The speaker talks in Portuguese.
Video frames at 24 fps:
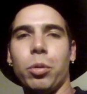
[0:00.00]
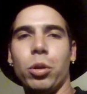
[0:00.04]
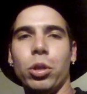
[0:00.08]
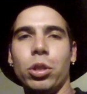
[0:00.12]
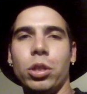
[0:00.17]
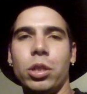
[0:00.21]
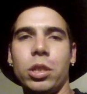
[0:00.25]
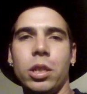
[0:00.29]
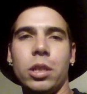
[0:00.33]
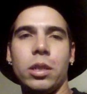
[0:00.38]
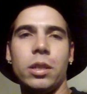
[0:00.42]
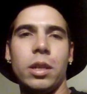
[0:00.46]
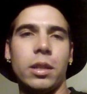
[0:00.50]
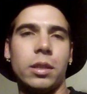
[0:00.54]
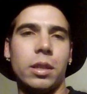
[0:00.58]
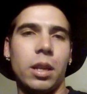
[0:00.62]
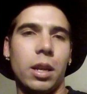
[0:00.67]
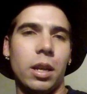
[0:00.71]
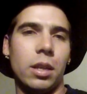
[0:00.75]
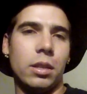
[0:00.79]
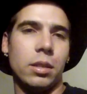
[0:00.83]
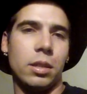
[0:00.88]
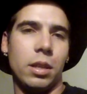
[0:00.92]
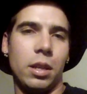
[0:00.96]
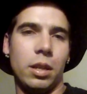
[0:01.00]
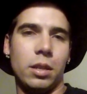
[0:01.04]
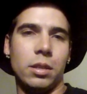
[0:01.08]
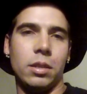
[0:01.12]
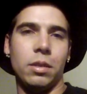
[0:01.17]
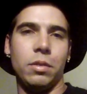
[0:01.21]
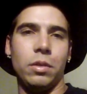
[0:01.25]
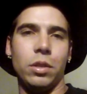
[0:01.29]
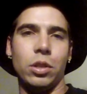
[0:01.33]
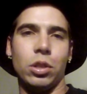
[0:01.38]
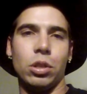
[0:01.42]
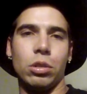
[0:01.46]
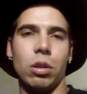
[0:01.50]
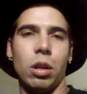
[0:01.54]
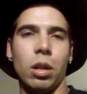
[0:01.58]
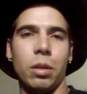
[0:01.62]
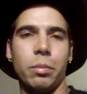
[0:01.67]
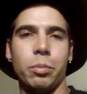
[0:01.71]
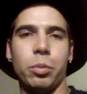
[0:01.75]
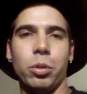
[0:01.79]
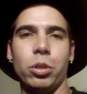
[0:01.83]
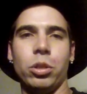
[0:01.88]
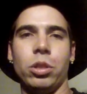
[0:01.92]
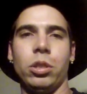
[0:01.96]
por dia, dá 320
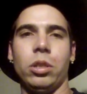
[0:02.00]
dólares por